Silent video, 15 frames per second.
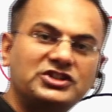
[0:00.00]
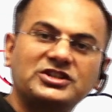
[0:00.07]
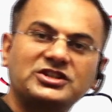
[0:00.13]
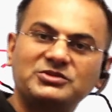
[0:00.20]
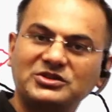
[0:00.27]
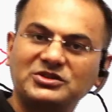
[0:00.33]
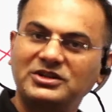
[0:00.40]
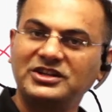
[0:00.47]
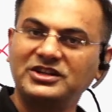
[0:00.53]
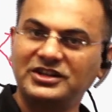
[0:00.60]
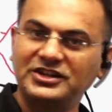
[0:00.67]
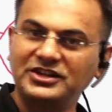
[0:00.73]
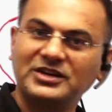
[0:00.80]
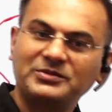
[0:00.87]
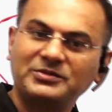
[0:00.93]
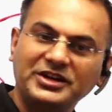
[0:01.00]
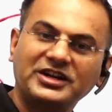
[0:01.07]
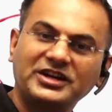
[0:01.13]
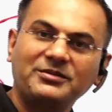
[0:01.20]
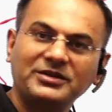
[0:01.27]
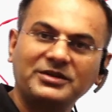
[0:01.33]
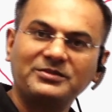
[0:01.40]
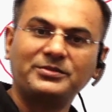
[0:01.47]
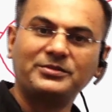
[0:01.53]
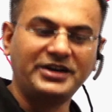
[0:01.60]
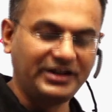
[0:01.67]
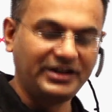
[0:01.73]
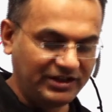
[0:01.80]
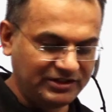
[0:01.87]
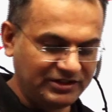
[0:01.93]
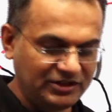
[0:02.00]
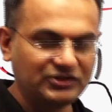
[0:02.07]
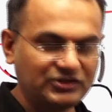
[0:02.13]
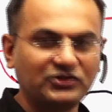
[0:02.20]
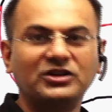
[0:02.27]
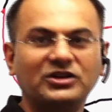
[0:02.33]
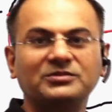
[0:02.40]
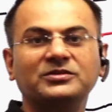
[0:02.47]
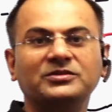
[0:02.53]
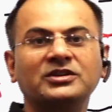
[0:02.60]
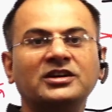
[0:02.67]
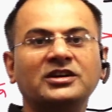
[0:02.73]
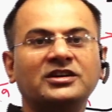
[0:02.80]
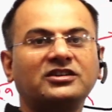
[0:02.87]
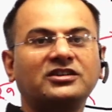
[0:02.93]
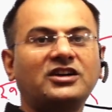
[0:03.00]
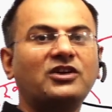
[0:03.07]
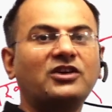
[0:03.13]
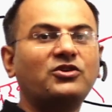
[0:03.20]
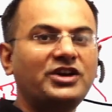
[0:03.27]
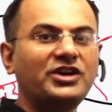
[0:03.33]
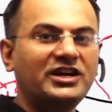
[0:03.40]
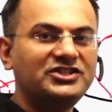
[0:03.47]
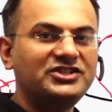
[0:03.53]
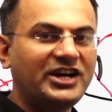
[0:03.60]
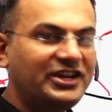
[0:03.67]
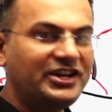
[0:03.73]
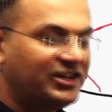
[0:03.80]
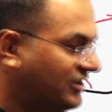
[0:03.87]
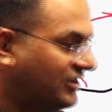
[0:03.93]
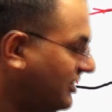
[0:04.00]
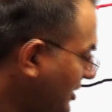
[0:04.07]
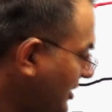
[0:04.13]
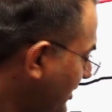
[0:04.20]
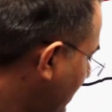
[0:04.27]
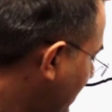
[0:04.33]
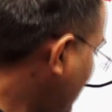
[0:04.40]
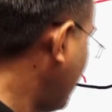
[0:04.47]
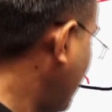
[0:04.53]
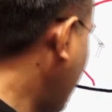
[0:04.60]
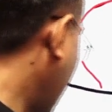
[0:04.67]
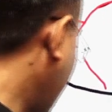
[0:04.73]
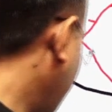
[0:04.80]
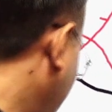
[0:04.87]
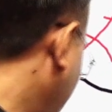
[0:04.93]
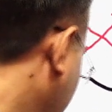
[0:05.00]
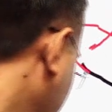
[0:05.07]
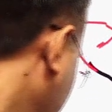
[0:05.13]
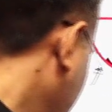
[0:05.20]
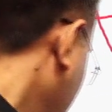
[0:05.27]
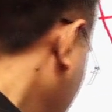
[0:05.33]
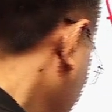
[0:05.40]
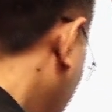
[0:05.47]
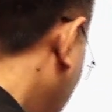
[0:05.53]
सबसे बड़ी नदी अफ्रीका में हम पढ़ेंगे जिसको हम कांगो या जायरे नदी कहते हैं तो